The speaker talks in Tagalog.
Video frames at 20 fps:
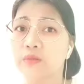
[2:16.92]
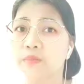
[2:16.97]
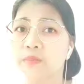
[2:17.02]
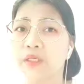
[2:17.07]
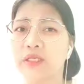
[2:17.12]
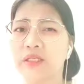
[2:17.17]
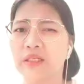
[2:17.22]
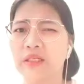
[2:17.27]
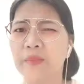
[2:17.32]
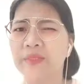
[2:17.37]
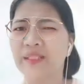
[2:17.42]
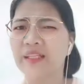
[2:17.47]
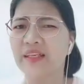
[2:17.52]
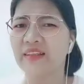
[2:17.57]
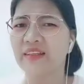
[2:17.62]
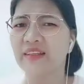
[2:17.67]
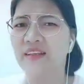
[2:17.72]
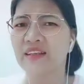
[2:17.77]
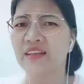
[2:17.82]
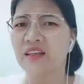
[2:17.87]
parang gamit
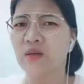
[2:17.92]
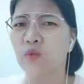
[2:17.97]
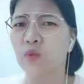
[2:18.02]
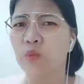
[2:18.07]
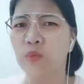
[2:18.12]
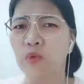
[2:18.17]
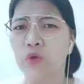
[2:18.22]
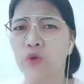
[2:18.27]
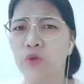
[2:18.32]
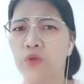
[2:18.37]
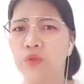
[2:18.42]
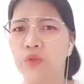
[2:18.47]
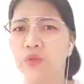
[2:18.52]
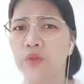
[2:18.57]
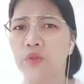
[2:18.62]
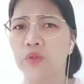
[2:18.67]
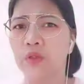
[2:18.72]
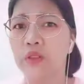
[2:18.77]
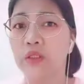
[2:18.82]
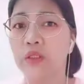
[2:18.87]
lang yan na hawak
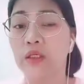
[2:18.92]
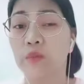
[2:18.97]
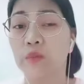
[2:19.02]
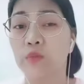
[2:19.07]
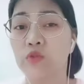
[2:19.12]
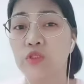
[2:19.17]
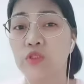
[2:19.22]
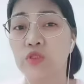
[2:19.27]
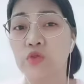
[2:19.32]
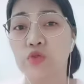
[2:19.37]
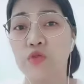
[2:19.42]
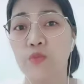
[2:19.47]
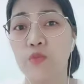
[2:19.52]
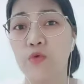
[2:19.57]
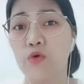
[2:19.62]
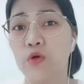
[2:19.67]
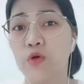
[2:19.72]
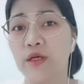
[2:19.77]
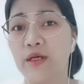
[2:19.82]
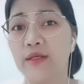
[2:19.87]
mo. Lagi mong
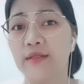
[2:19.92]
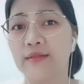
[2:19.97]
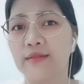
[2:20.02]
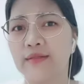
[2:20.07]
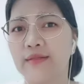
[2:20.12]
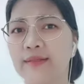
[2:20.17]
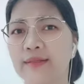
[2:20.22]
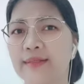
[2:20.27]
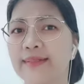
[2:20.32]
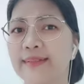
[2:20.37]
sinusubukan,